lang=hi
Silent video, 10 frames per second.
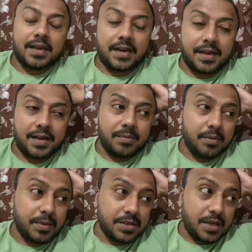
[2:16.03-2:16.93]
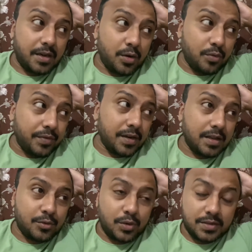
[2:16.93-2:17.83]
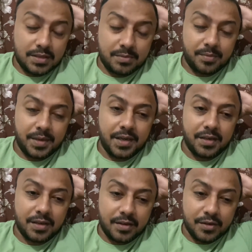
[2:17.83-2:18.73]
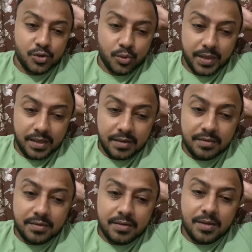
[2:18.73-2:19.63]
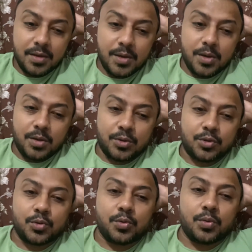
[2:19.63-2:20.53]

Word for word: एंड अभी मैं जा रहा हूँ फ़िलहाल थोड़ा सा हम अभी डिनर कर चुके हैं तो